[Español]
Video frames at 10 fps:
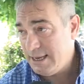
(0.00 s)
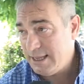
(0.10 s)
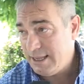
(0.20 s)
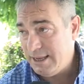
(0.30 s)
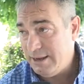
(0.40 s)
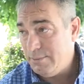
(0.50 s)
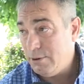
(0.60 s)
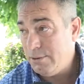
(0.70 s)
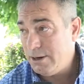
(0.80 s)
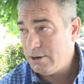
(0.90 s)
este, en
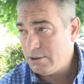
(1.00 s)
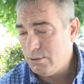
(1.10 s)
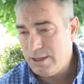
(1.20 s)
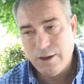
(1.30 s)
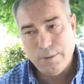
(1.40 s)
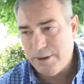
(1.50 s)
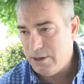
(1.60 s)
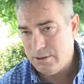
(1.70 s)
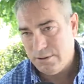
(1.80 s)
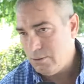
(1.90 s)
volver los resultados,
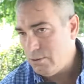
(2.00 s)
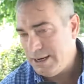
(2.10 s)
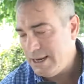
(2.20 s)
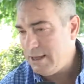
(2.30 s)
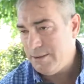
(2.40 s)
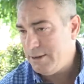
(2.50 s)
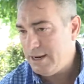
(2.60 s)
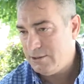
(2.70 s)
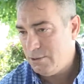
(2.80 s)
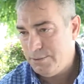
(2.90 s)
pero no hay nada
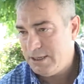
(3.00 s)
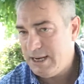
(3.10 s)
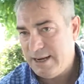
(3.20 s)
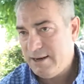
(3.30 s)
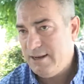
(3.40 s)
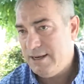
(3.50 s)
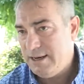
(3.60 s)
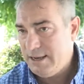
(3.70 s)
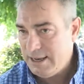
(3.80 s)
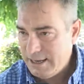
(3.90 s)
para sospechar
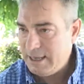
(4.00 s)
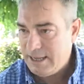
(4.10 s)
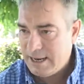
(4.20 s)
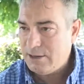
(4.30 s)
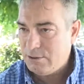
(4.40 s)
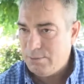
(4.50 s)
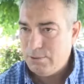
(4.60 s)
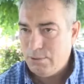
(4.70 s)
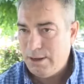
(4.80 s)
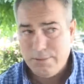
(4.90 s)
en, este caso
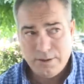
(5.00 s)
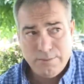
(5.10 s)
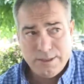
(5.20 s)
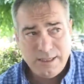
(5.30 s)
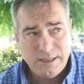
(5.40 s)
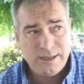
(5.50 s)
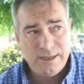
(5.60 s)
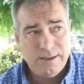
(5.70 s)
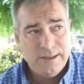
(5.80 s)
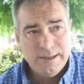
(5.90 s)
puntual, porque es un paciente
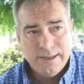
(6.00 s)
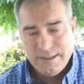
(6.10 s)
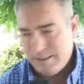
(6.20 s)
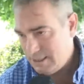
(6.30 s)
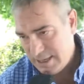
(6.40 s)
que ni